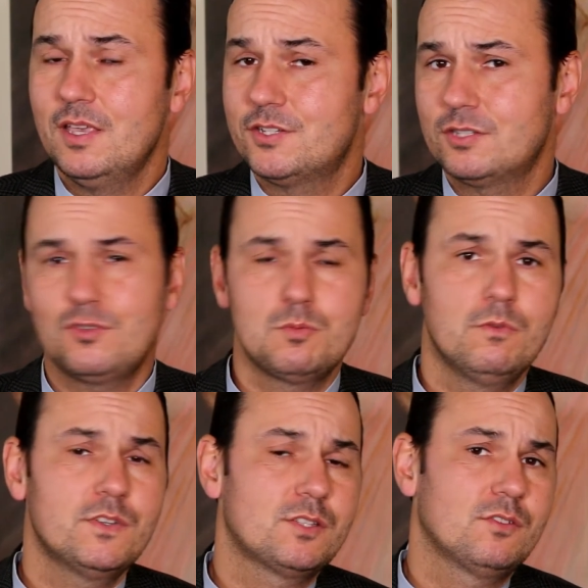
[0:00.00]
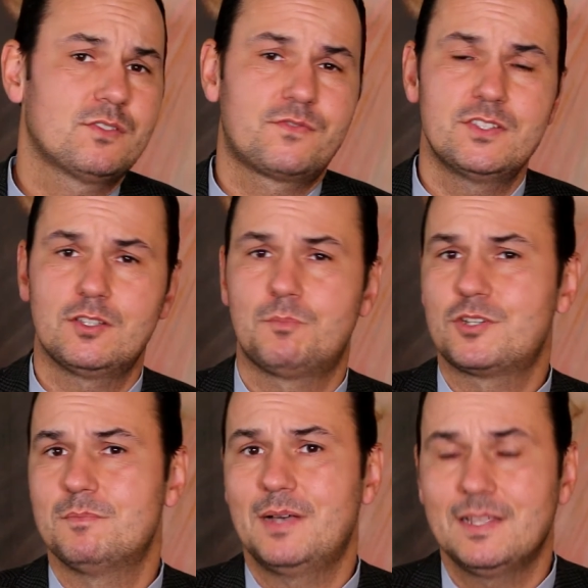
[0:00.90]
Jeżeli ktoś mówi, że to jest wszystko
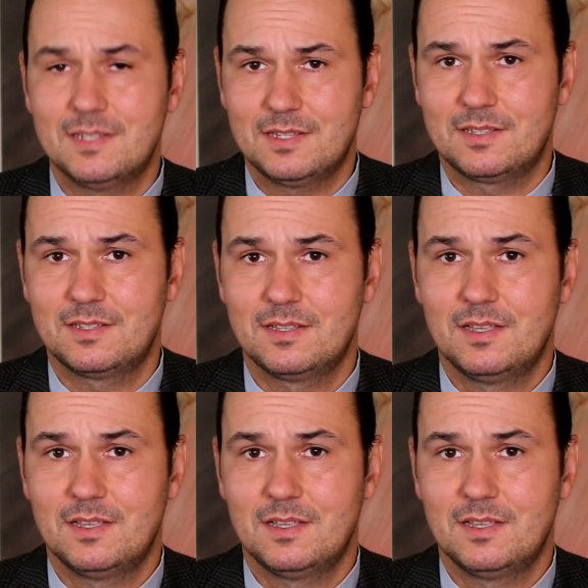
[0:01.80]
przypadek,